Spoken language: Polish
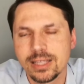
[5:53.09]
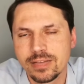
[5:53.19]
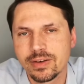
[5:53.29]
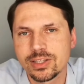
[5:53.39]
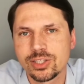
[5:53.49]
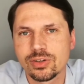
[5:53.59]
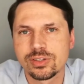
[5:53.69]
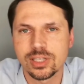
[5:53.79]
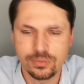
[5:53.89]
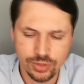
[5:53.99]
i
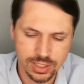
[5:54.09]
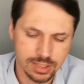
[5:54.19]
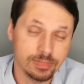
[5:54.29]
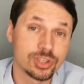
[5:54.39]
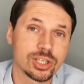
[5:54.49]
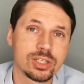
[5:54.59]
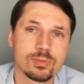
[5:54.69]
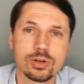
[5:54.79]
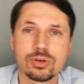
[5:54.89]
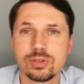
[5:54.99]
2023
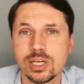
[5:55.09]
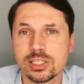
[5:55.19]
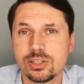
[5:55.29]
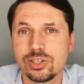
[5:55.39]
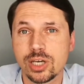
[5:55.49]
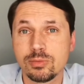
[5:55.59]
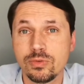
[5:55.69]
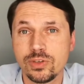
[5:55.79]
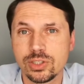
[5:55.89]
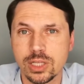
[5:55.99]
roku. Nie chcę dzisiaj
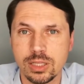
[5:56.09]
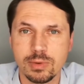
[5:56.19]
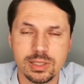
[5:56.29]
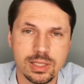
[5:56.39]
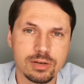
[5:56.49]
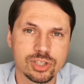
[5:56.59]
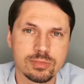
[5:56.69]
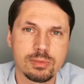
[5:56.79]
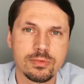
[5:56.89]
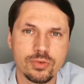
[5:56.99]
mówić na temat tego,
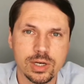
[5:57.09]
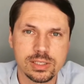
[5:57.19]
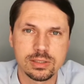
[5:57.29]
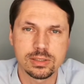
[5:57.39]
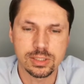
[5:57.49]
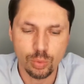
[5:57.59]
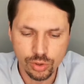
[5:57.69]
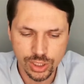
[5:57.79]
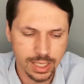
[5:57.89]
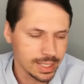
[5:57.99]
że mamy własne
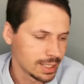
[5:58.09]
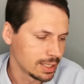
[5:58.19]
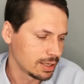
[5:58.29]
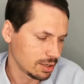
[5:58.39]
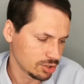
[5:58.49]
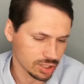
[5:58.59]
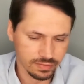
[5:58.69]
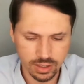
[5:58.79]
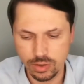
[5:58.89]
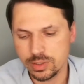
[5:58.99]
złoża, że
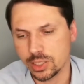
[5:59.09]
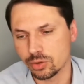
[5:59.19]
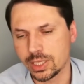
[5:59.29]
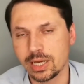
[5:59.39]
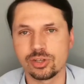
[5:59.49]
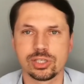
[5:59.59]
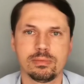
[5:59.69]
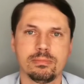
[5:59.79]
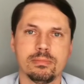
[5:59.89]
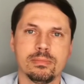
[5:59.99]
wygląda to tak, że
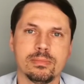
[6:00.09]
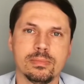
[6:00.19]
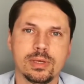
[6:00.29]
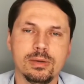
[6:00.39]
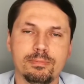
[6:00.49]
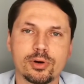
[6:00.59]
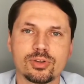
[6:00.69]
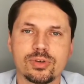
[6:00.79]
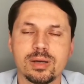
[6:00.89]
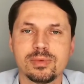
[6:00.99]

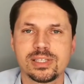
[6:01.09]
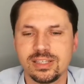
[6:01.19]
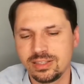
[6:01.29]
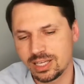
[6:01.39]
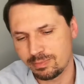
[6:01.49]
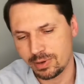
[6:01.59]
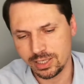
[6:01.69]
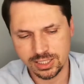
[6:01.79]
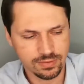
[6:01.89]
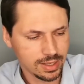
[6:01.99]
importujemy z innych
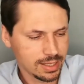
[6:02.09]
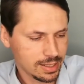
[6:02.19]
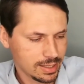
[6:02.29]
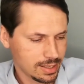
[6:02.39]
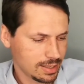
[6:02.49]
państw,